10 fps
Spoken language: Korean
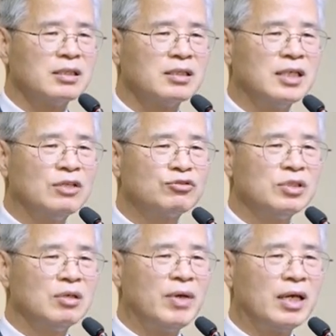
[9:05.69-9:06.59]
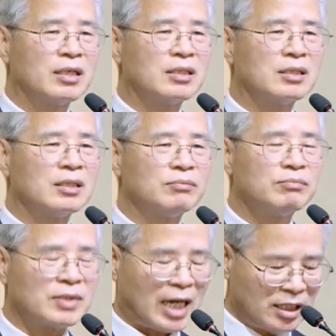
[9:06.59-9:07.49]
어, 예수님의 그
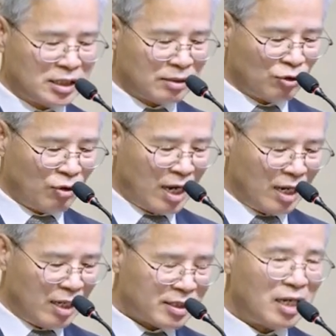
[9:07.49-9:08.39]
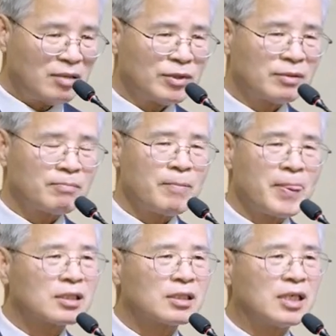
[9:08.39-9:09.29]
가르침과 삶은
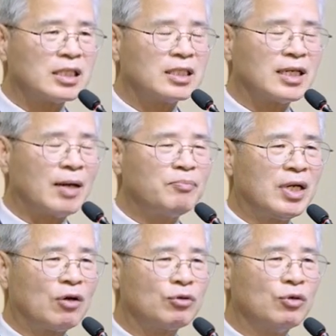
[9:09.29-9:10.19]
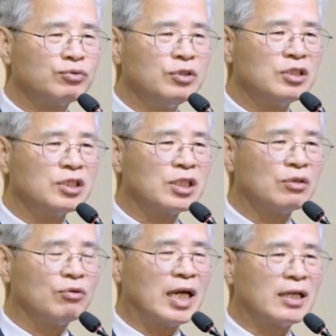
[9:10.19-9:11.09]
그러한 이제 랍비라고
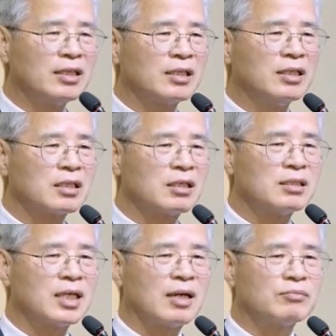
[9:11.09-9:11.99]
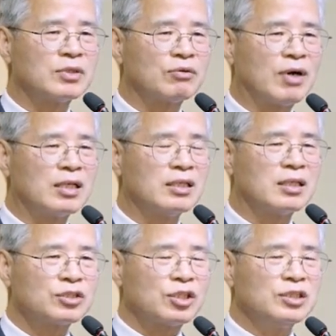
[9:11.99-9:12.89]
불려지기를 원하는 그런
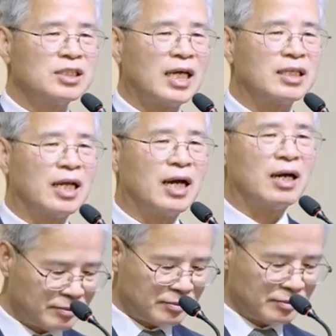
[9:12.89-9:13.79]
사람들과는 천지 차이다.